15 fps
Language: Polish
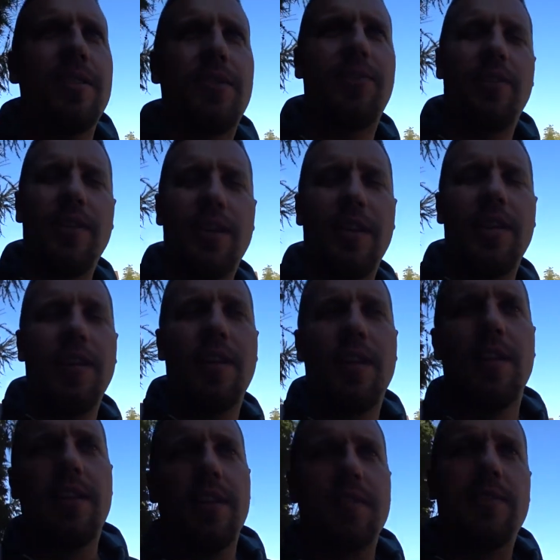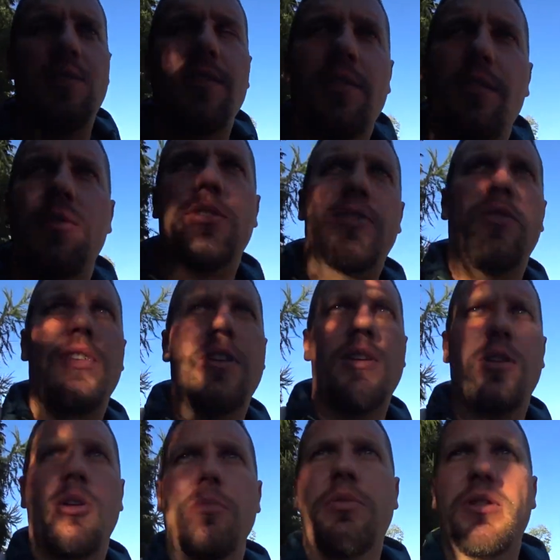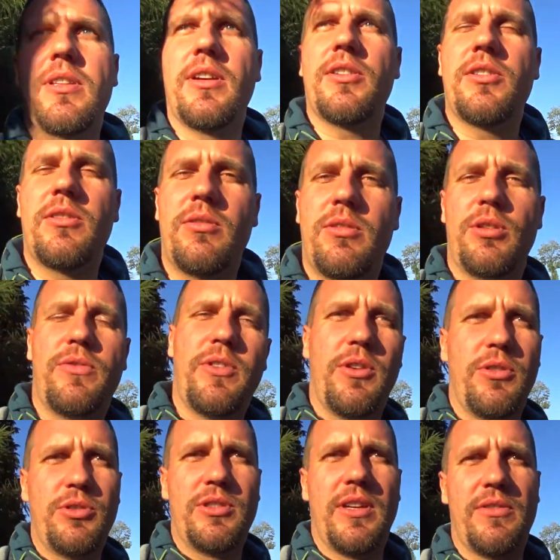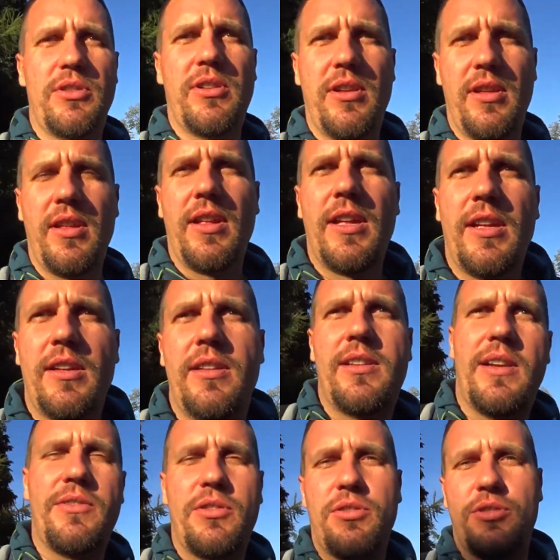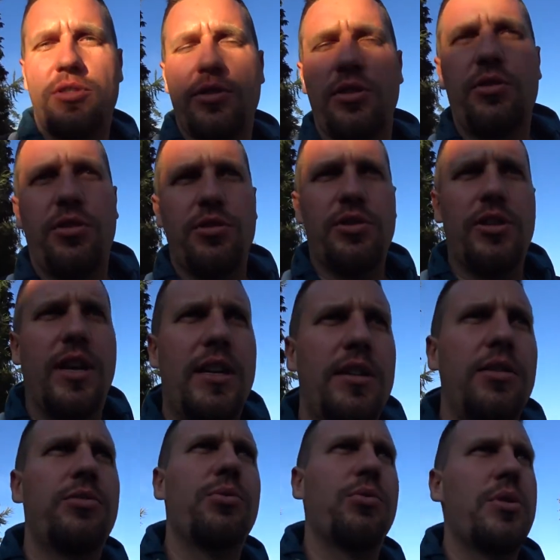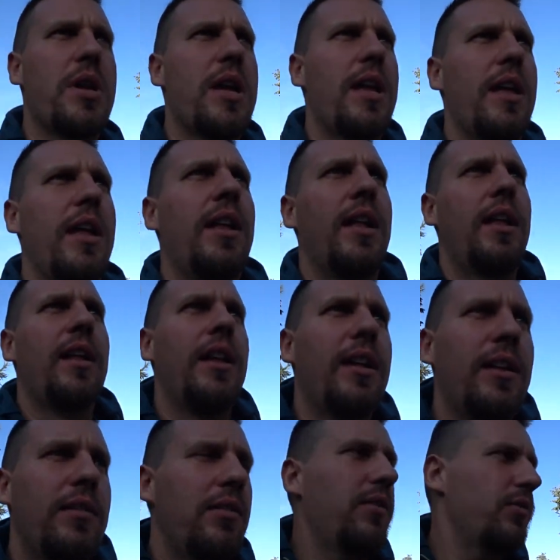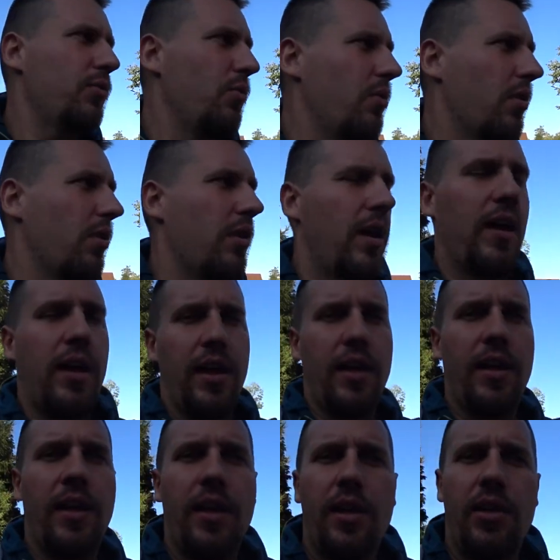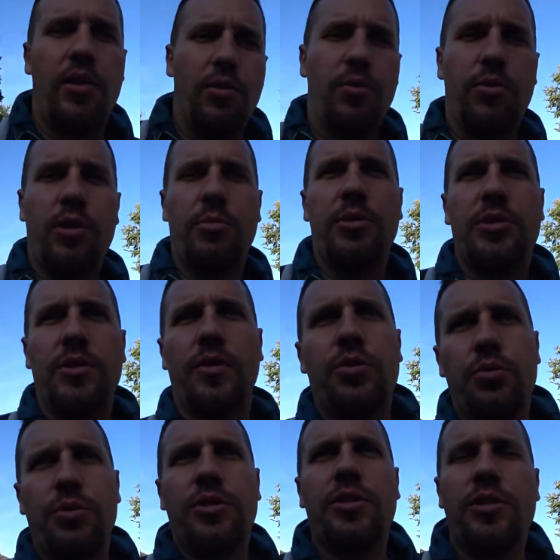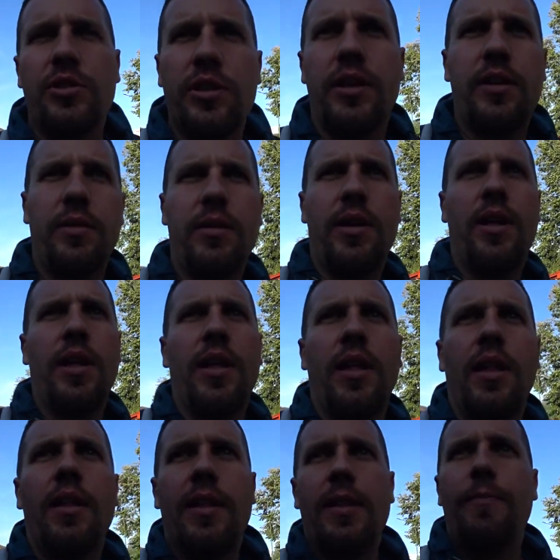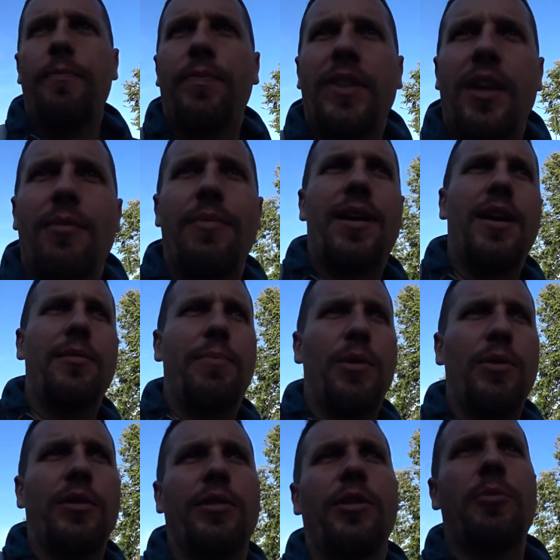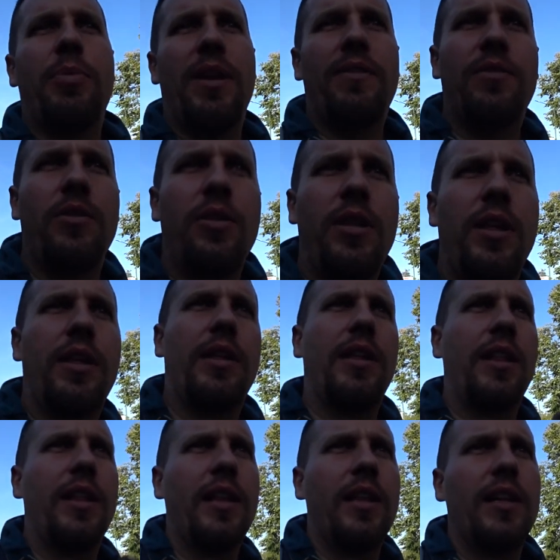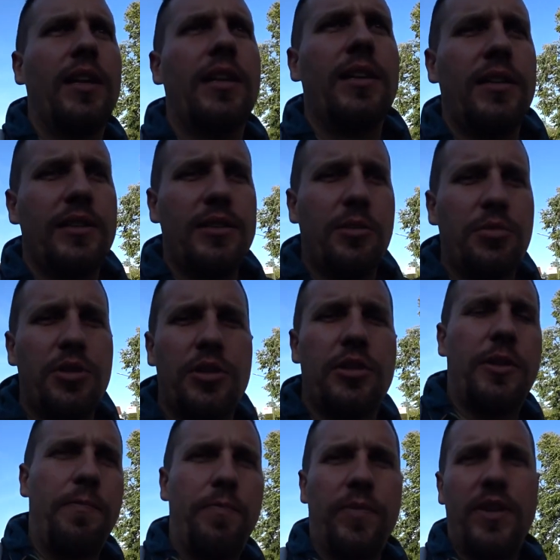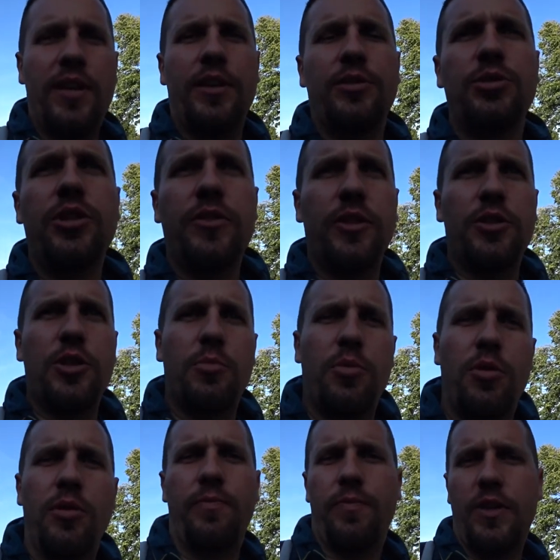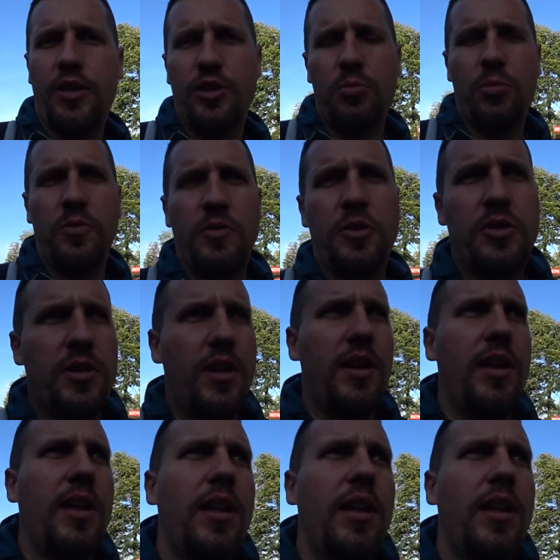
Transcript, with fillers: swoje cenowo swoje robi, także to też wychodzi zawsze, zawsze troszeczkę drożej, ale no cóż, to jest urok URA miejscowość turystycznej. Mają pełne tego prawo. Sądzę, że dziwię się, bo każdy mówi, że